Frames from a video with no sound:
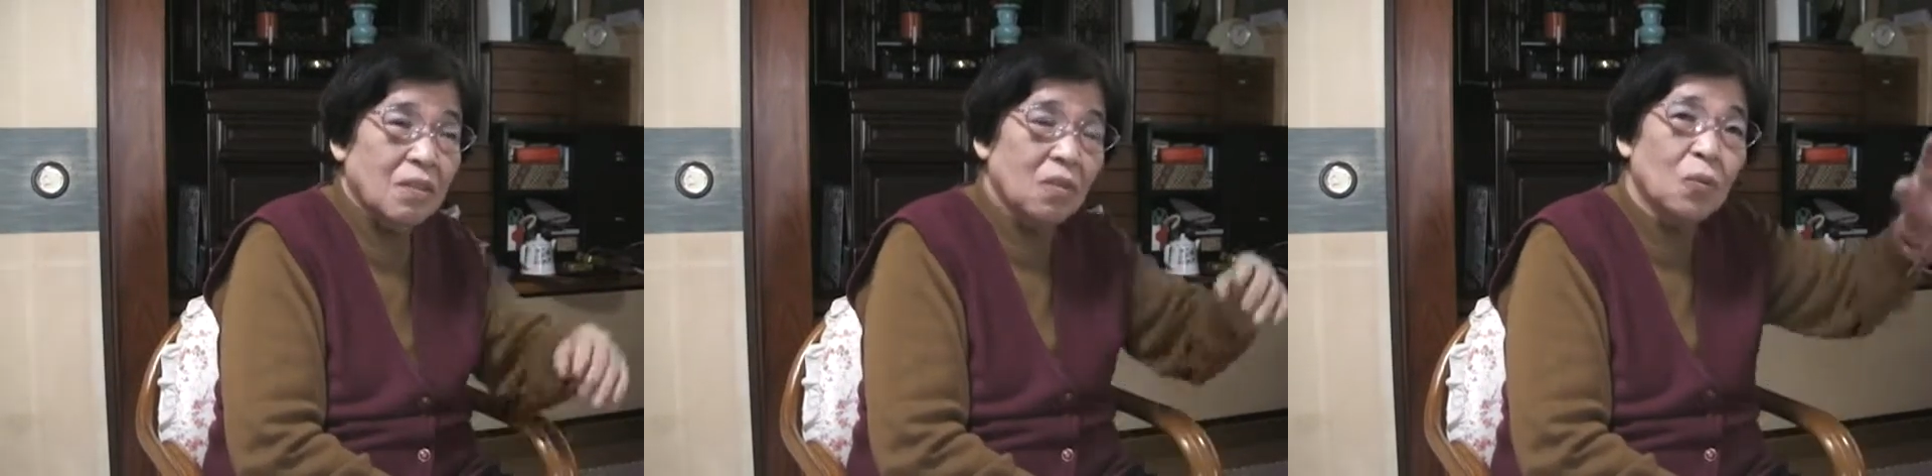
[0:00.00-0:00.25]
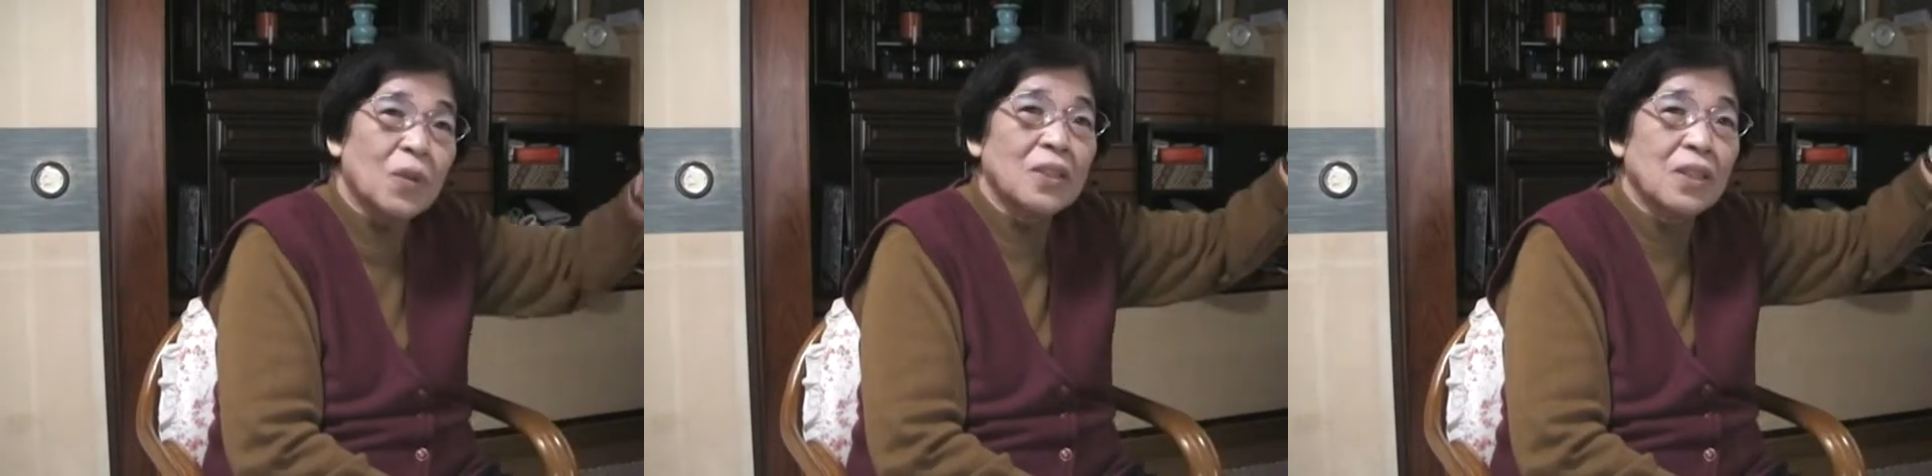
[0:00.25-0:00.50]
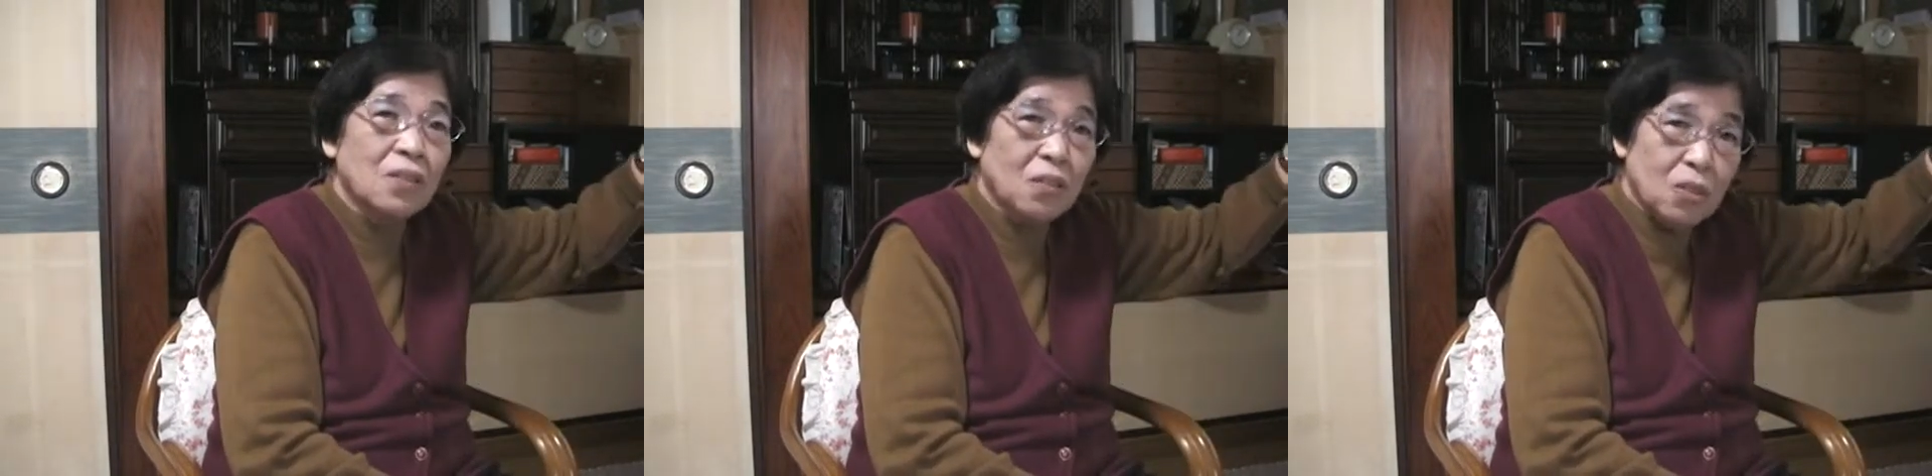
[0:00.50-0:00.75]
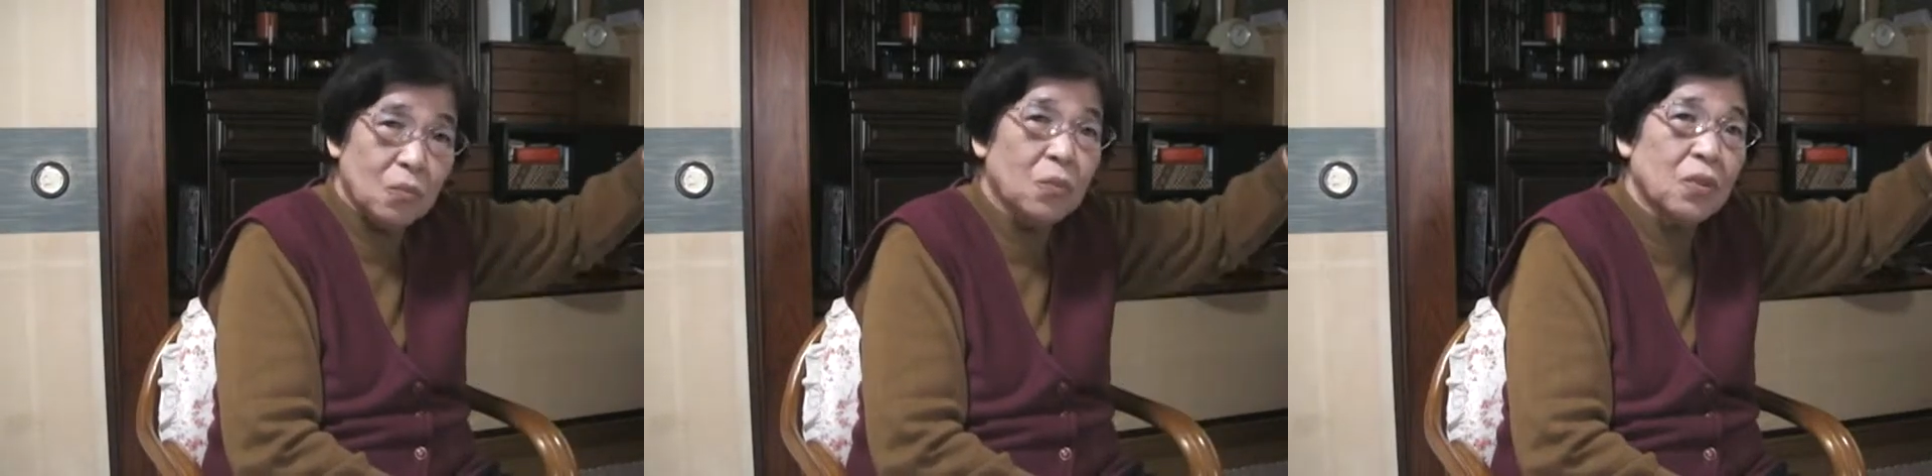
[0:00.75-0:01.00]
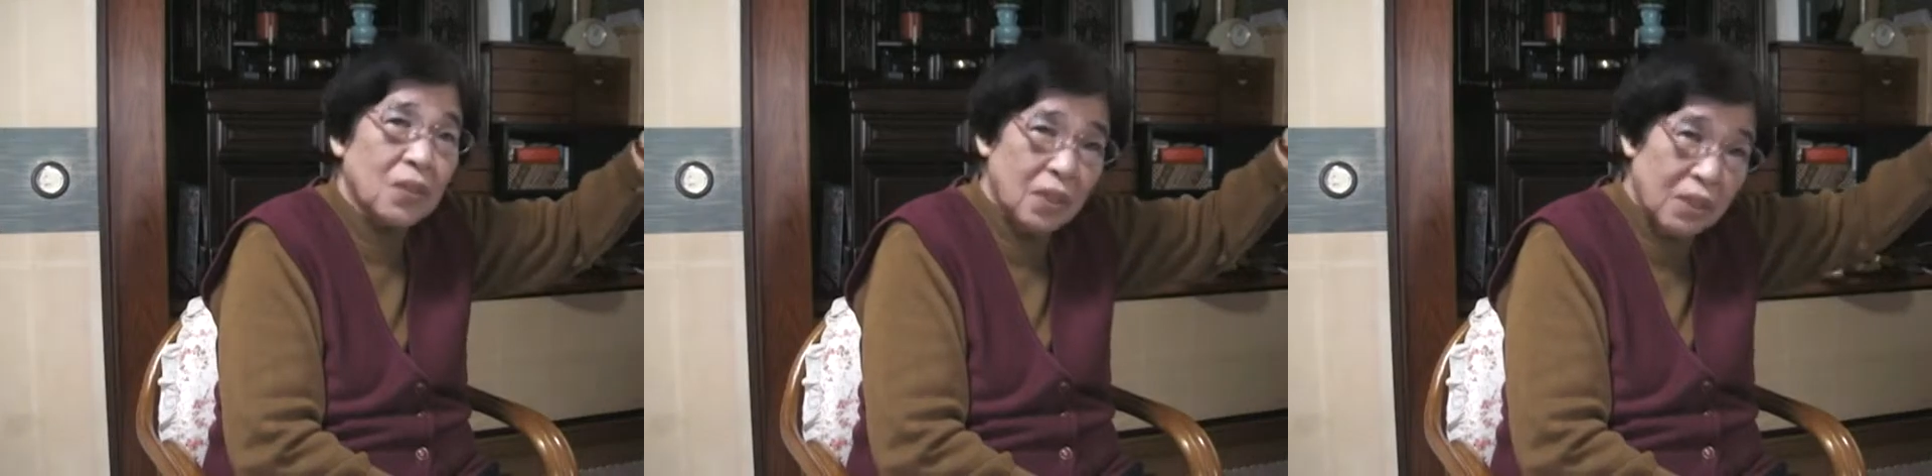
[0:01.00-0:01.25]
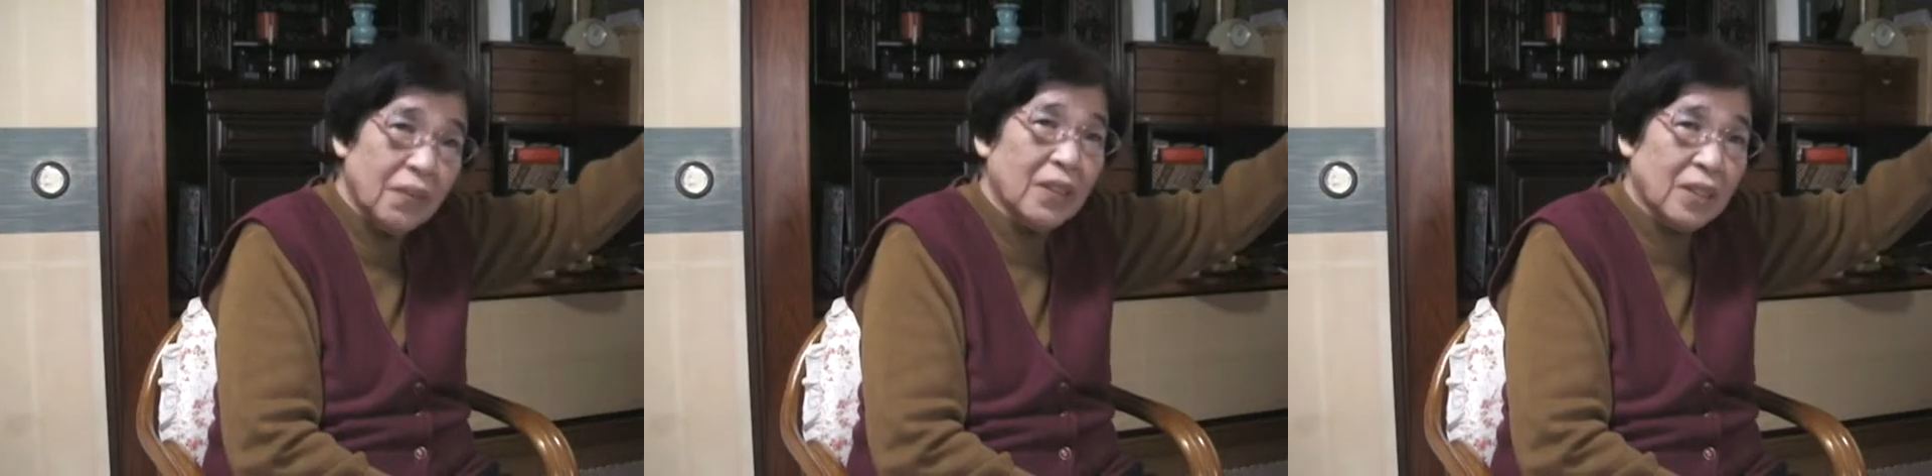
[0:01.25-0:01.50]
おばあさんとかにも
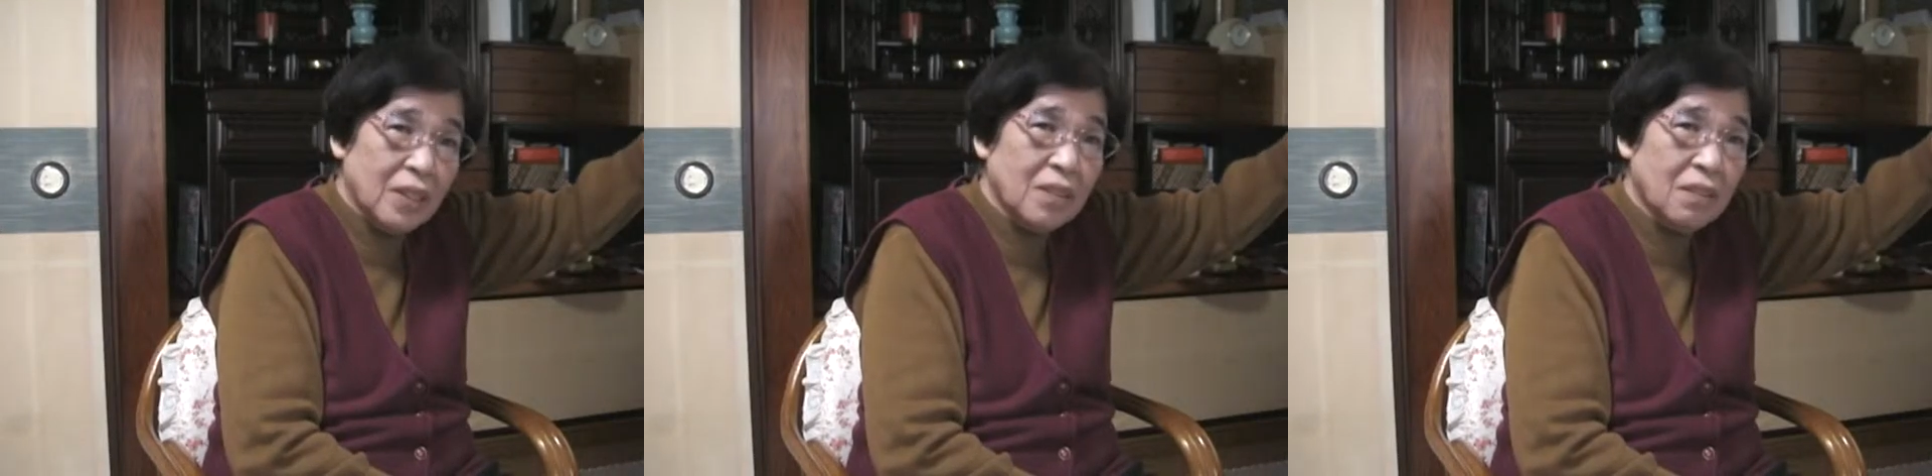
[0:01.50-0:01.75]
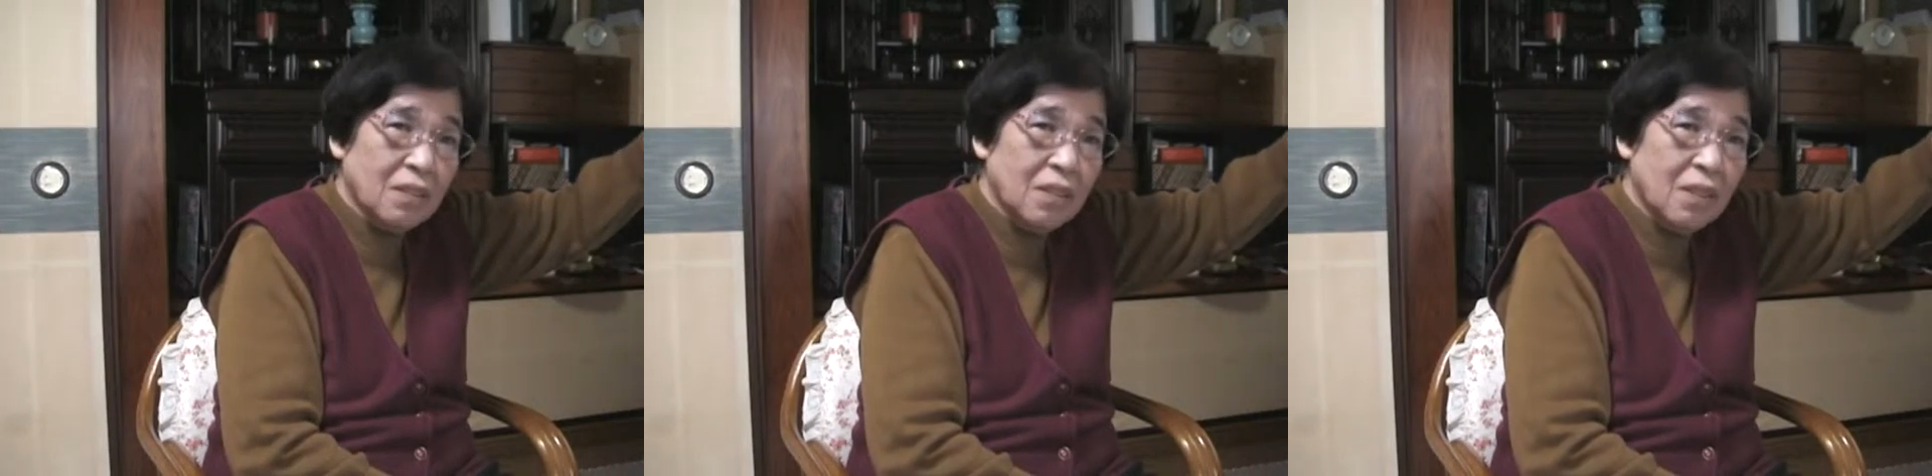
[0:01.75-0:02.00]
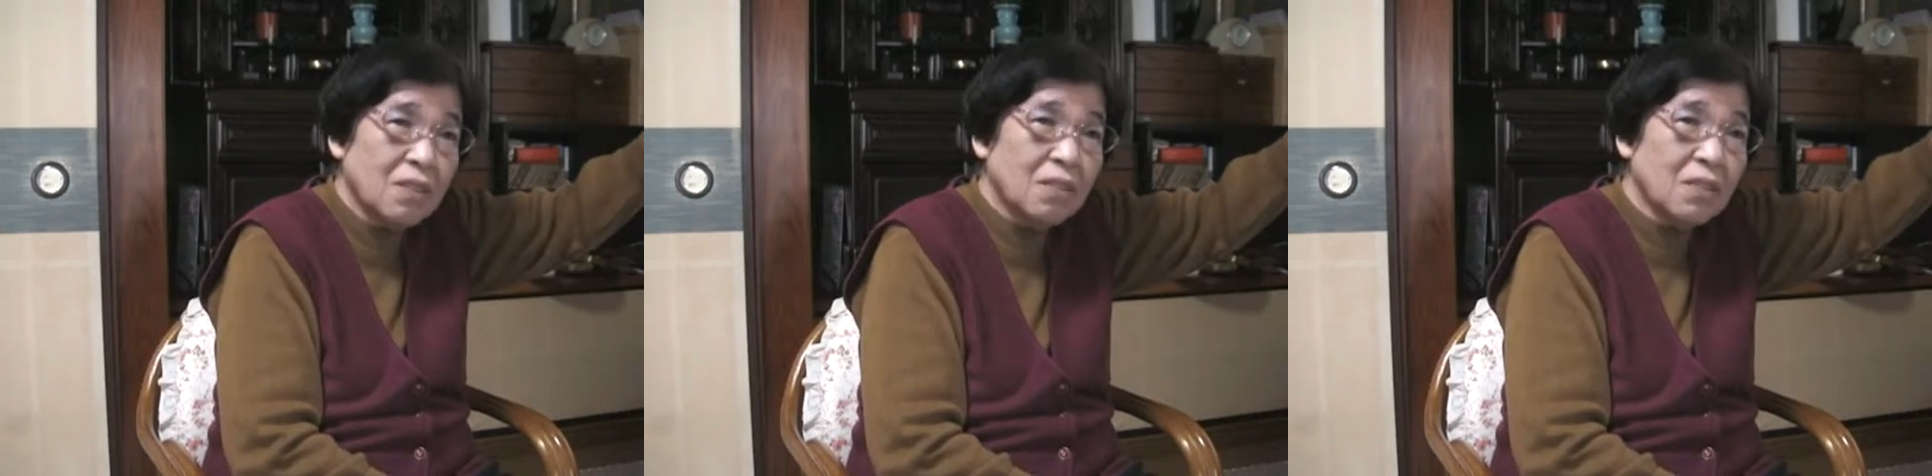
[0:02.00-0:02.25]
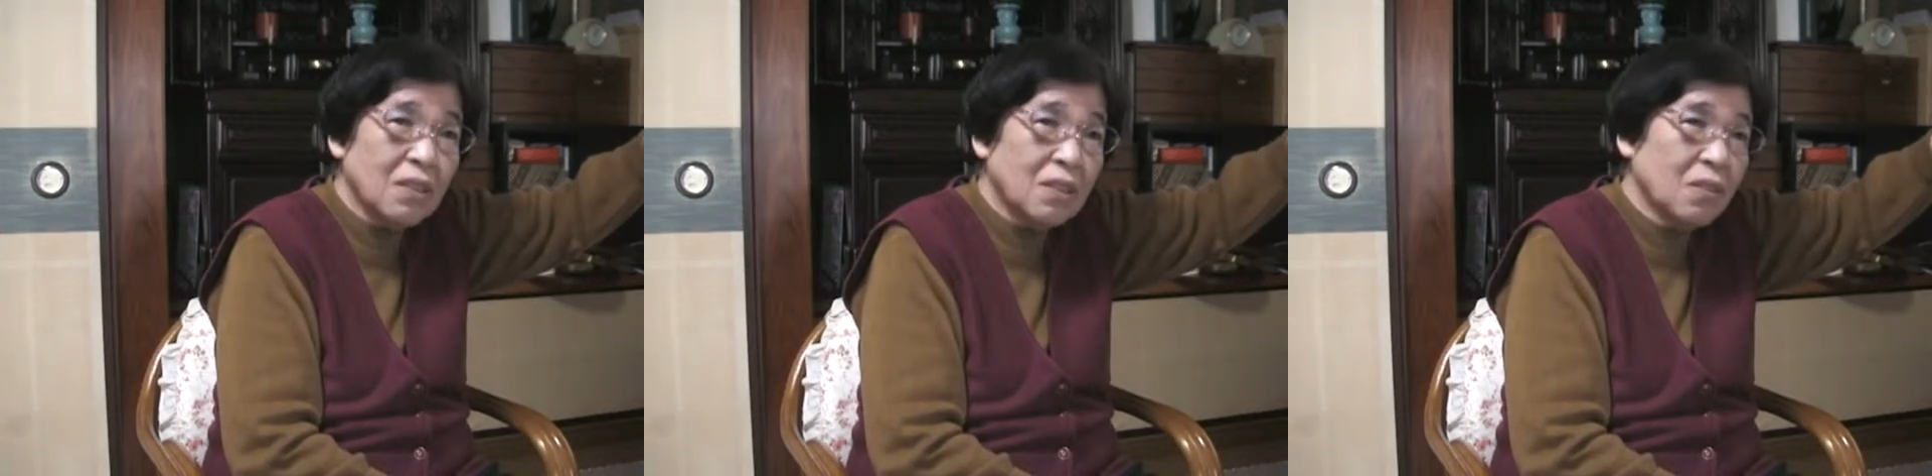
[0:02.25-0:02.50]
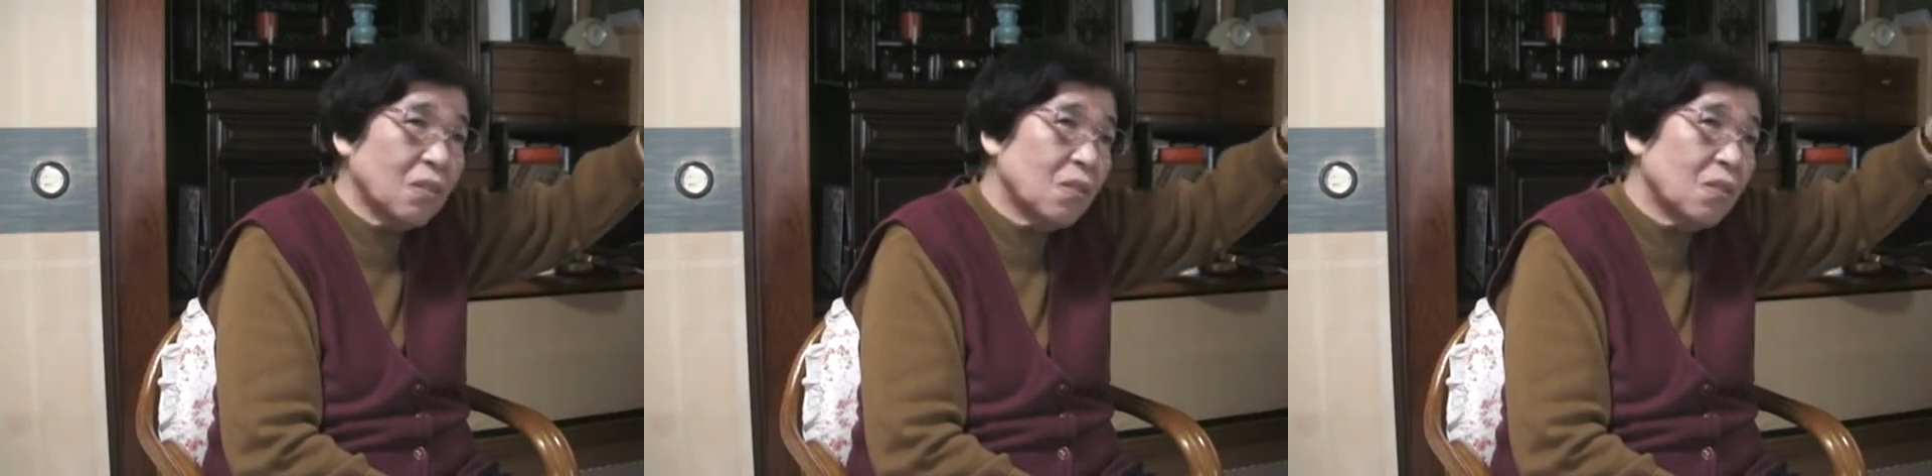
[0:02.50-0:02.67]
いたわけですよねそんなの